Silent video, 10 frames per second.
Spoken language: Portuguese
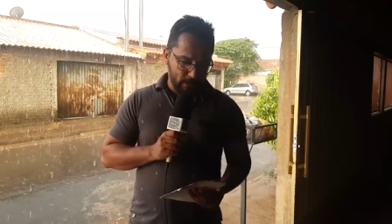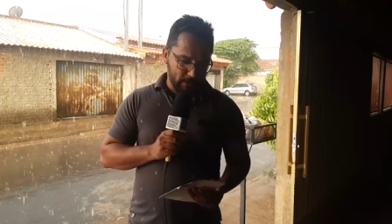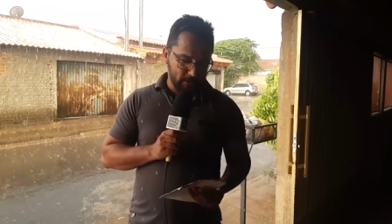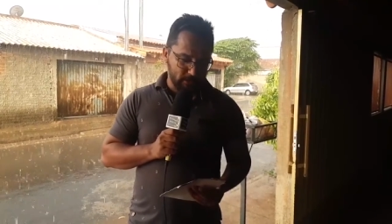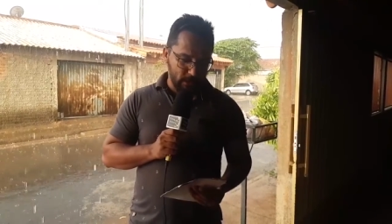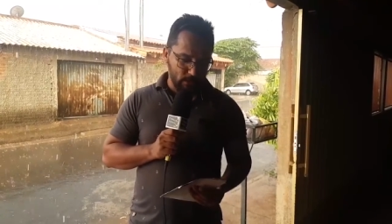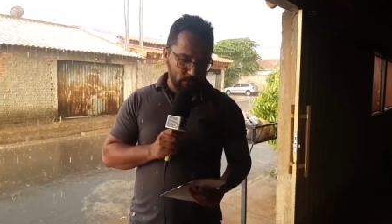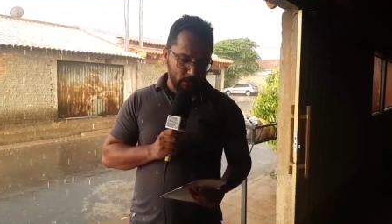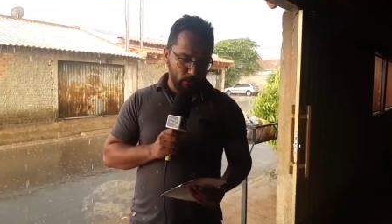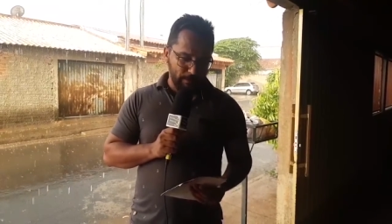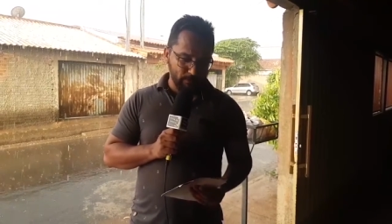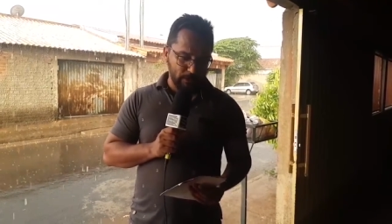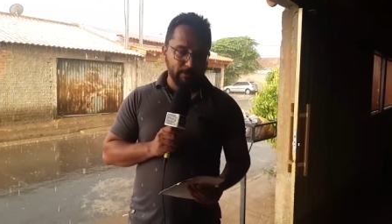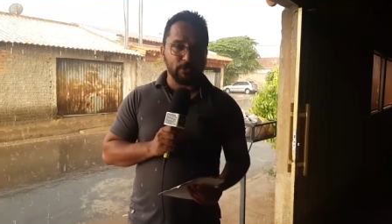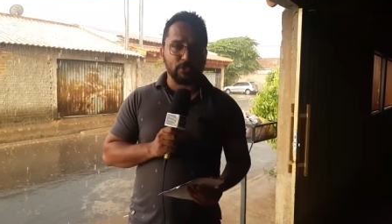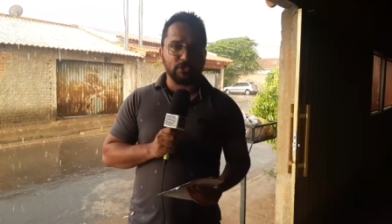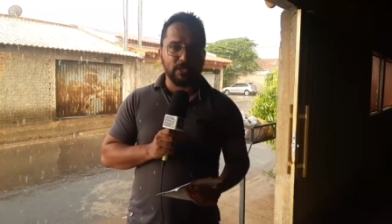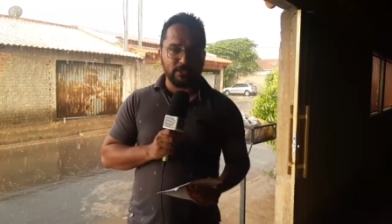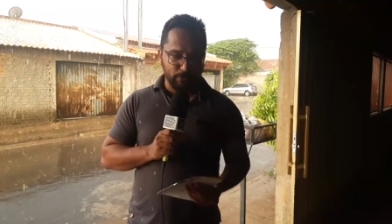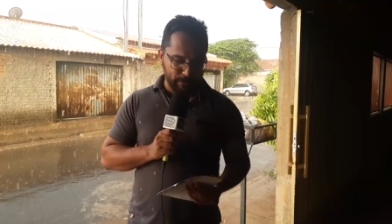Então, o Panorama
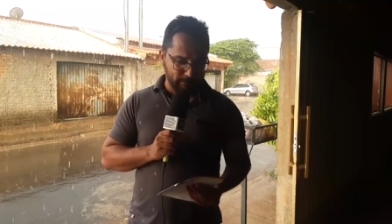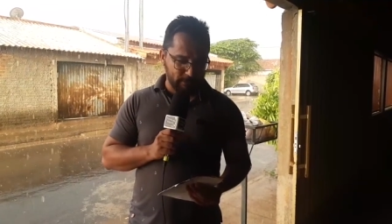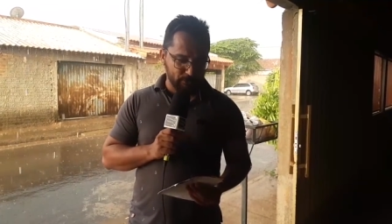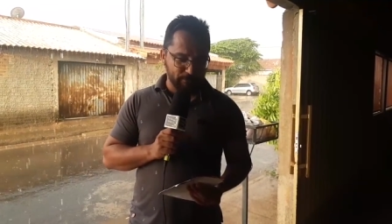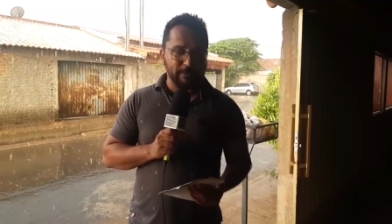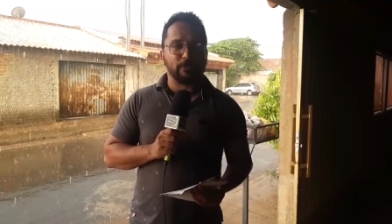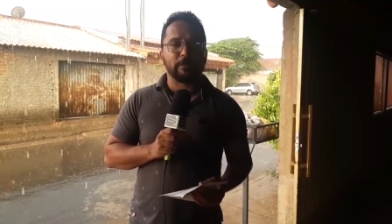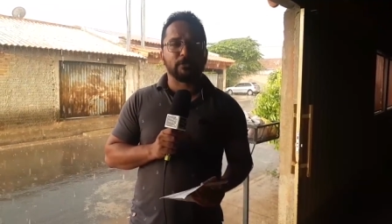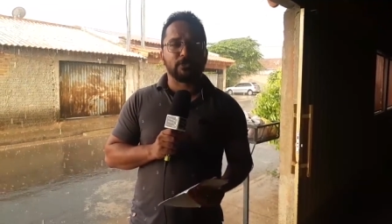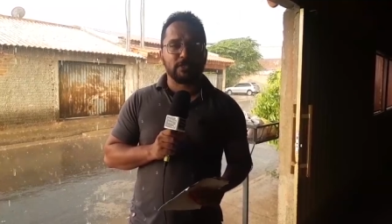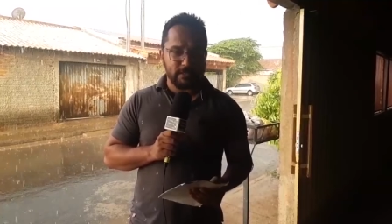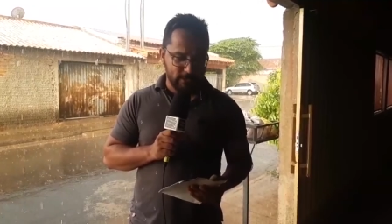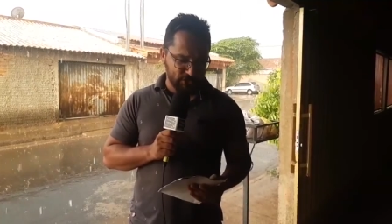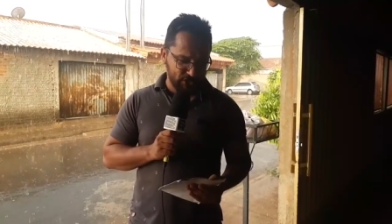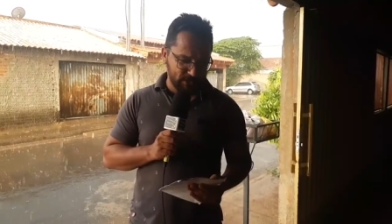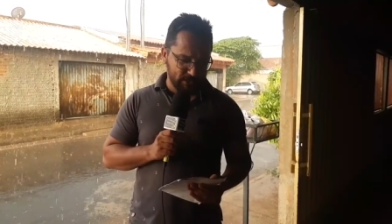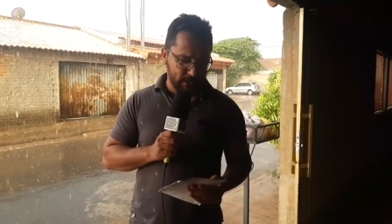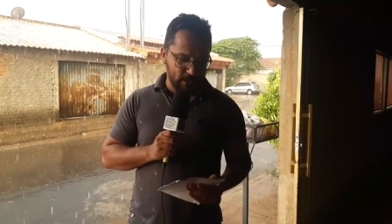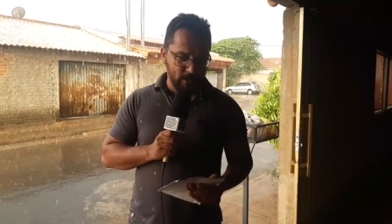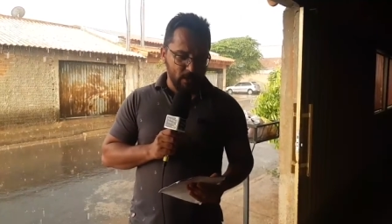Notícia, o plantão do Panorama Notícia
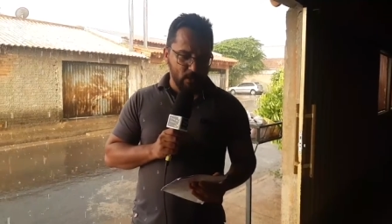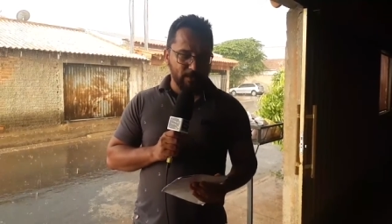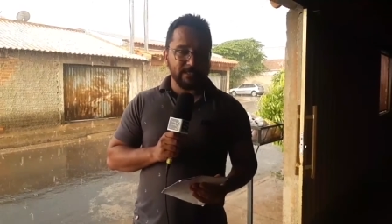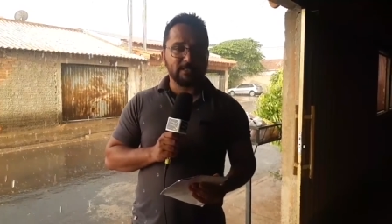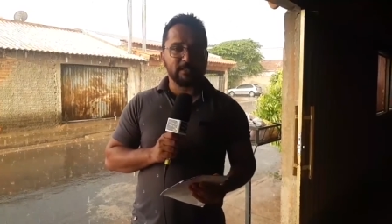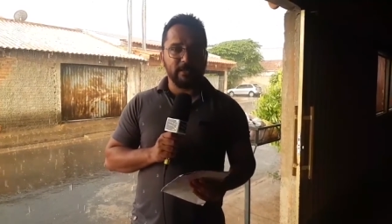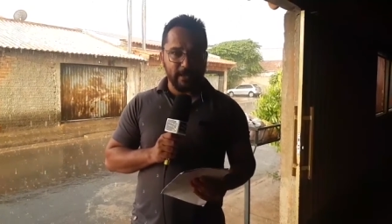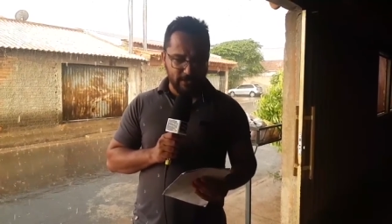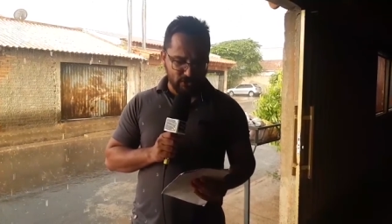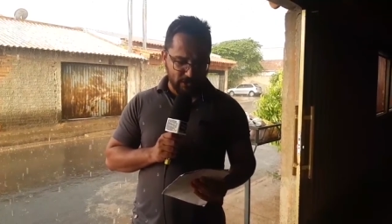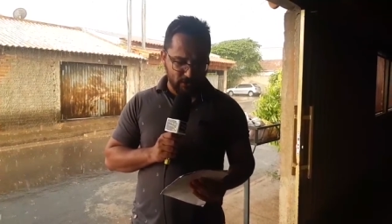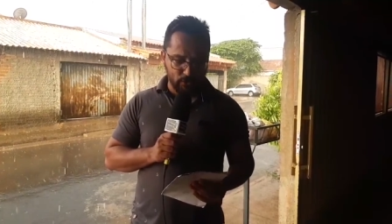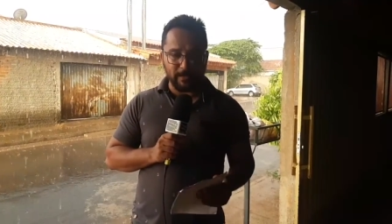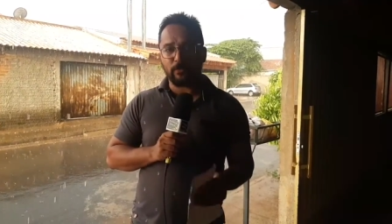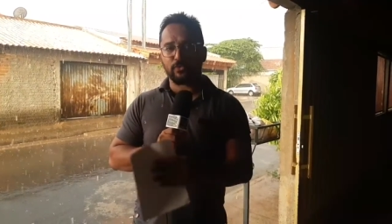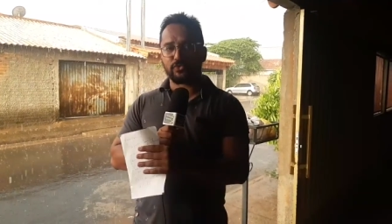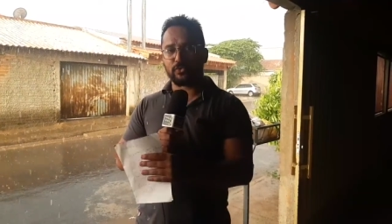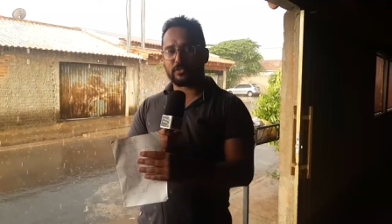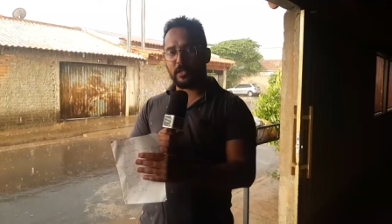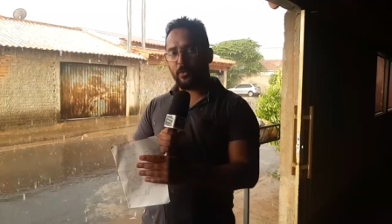registra um acidente aqui numa
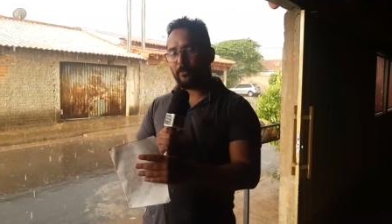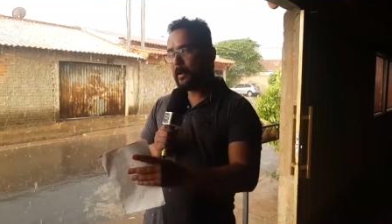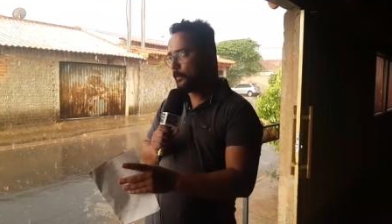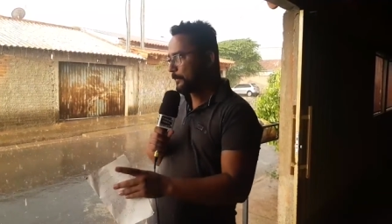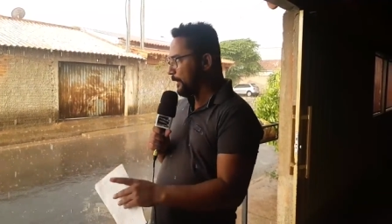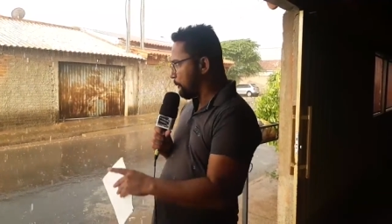construção, uma, uma